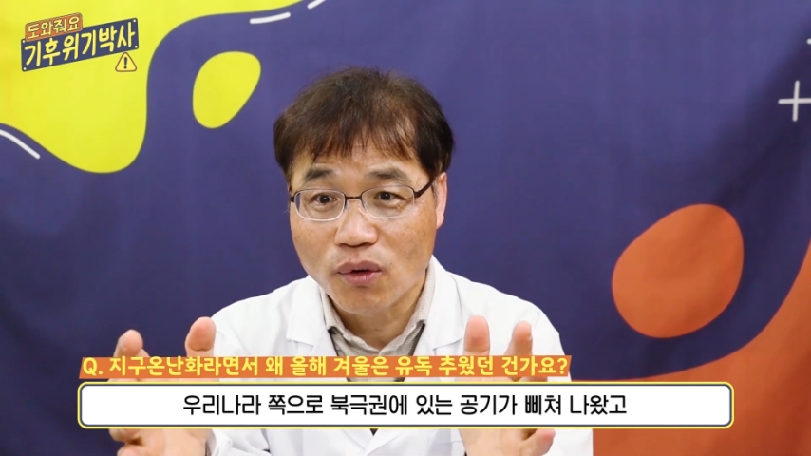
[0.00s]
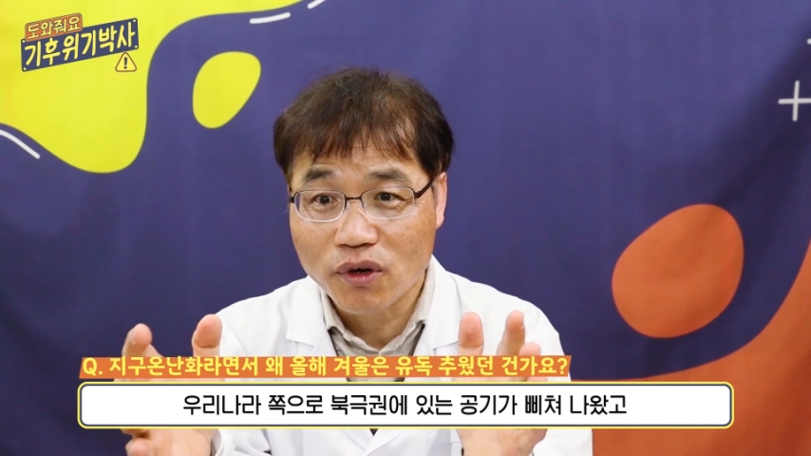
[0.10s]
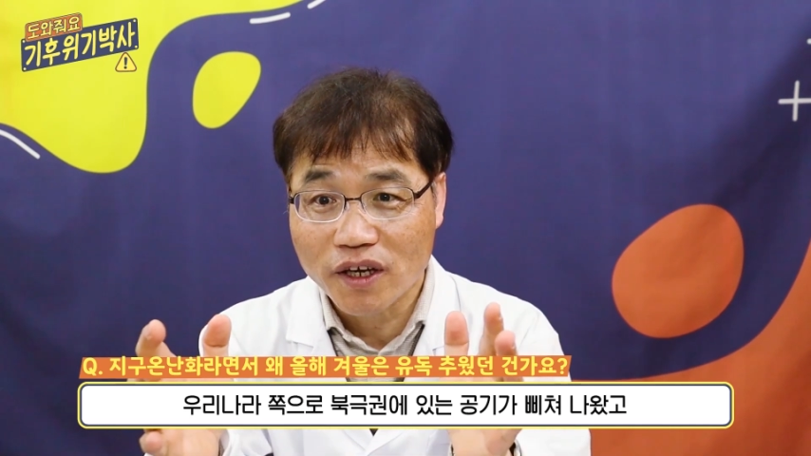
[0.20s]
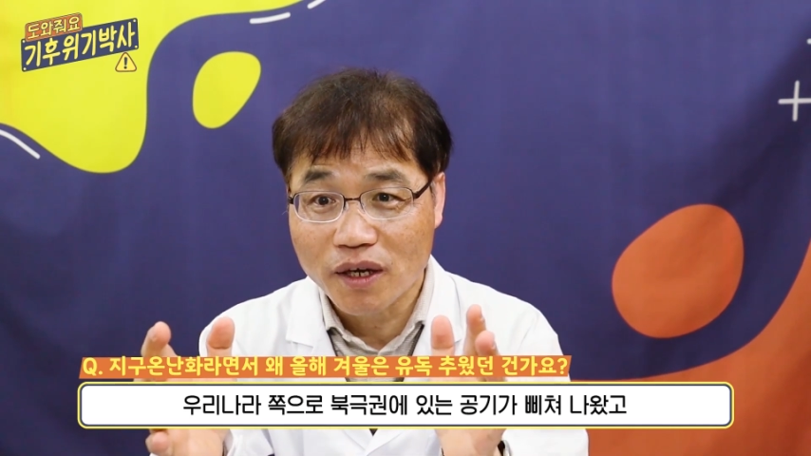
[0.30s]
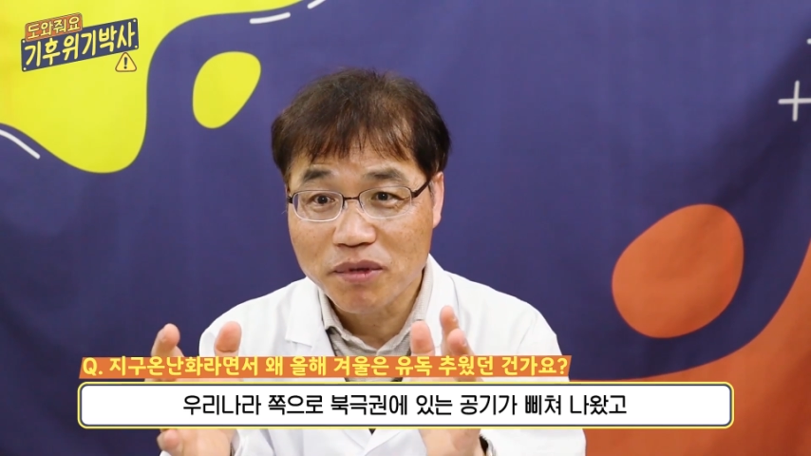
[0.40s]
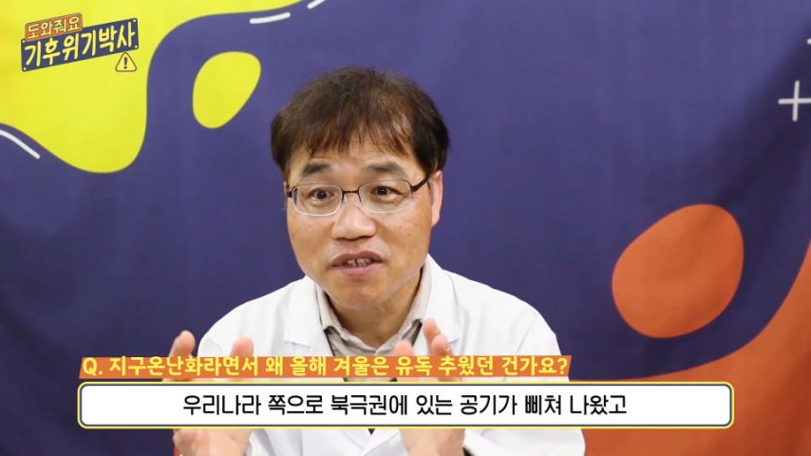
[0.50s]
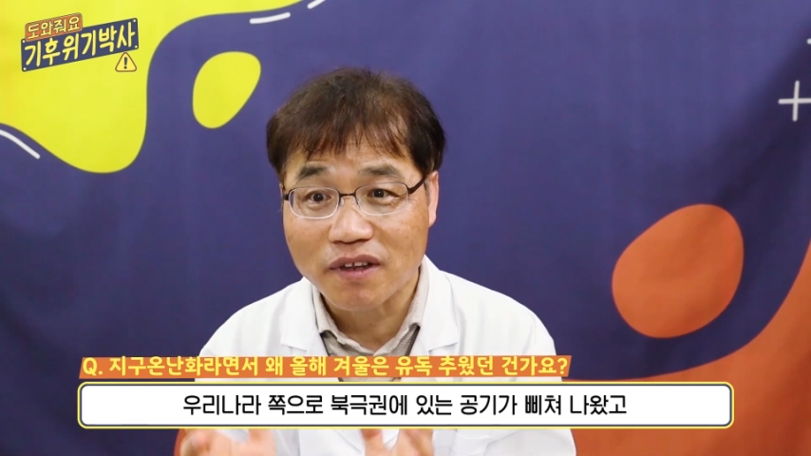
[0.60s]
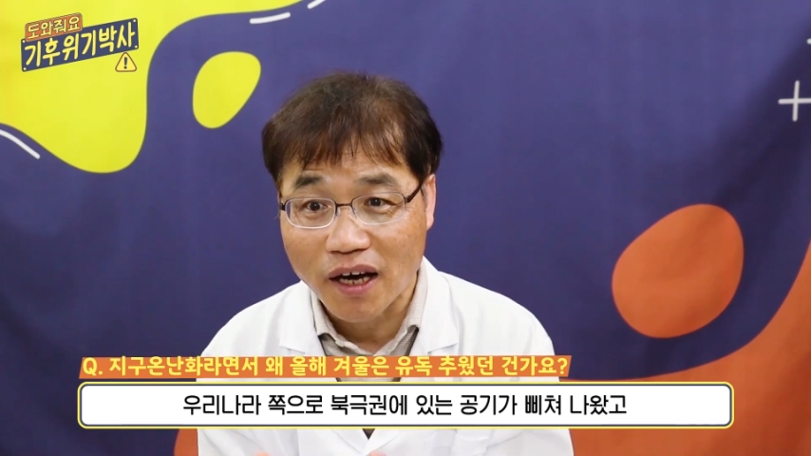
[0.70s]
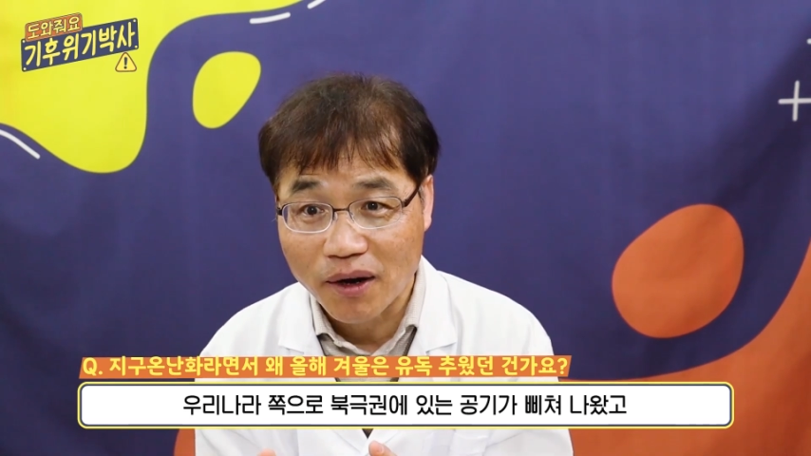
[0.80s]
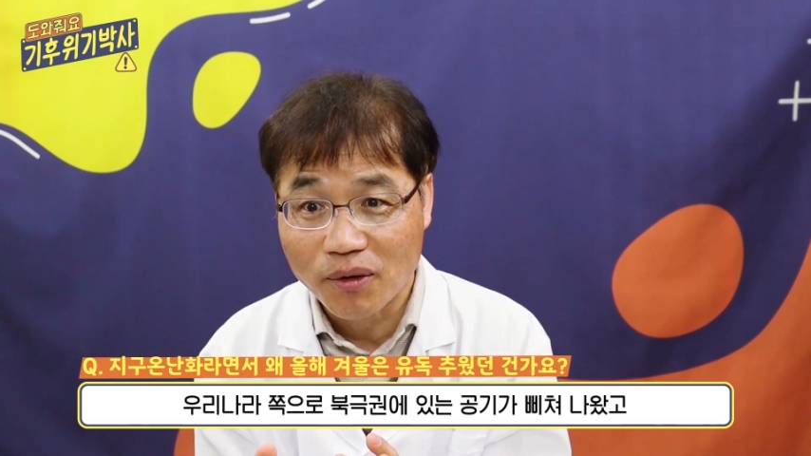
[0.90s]
공기가
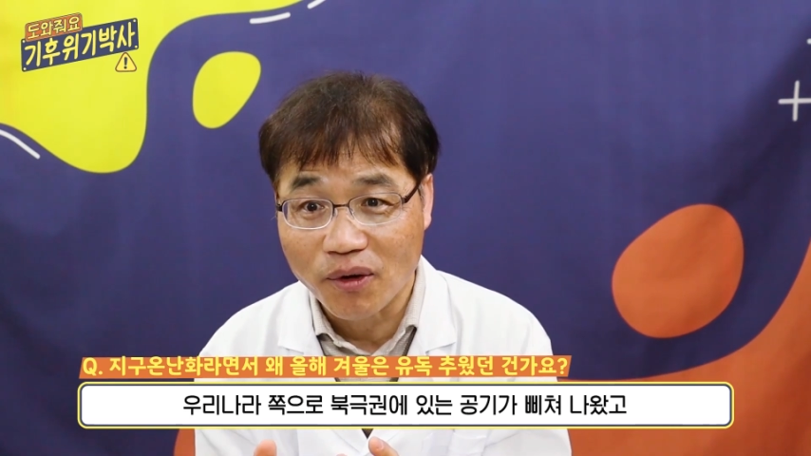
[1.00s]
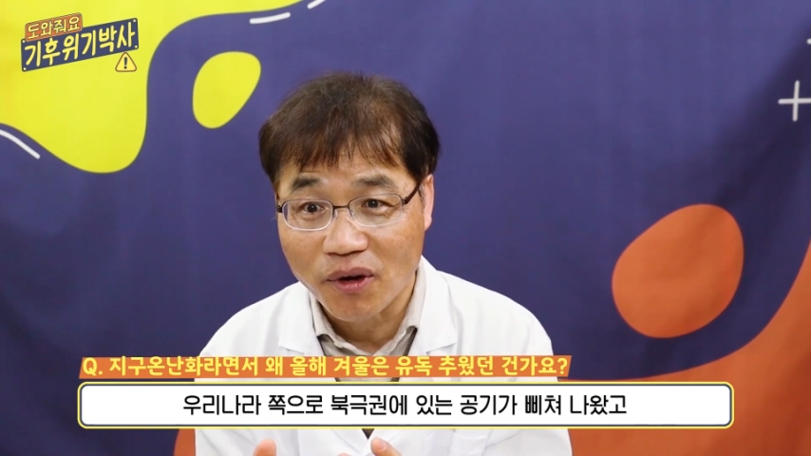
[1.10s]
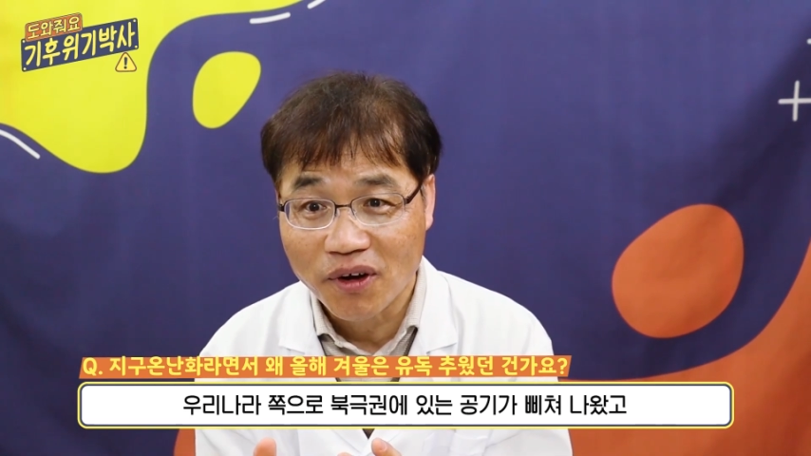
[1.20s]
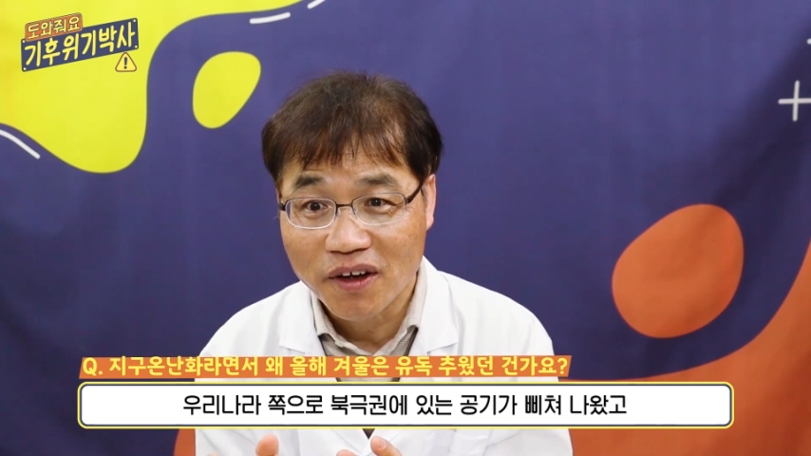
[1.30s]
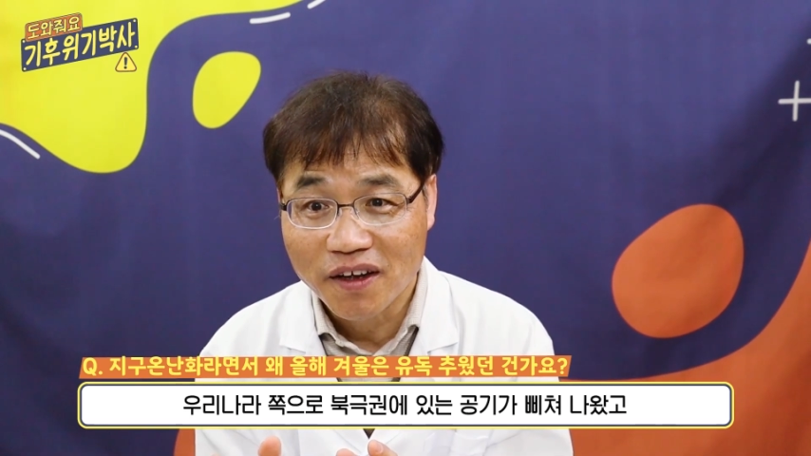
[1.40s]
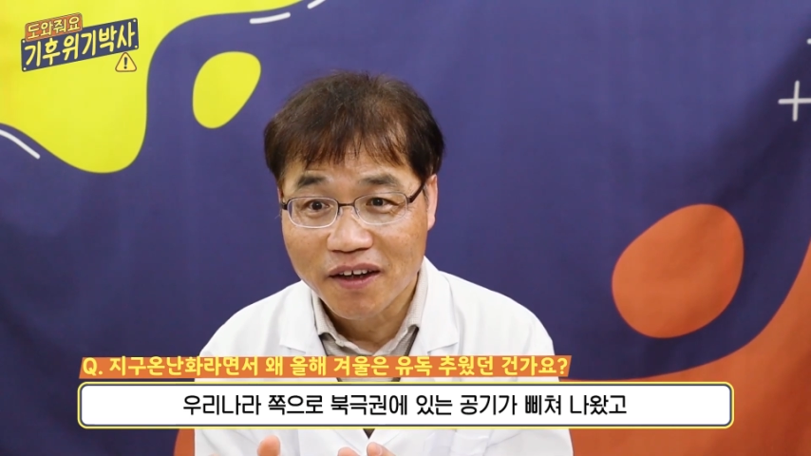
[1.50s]
삐져나왔고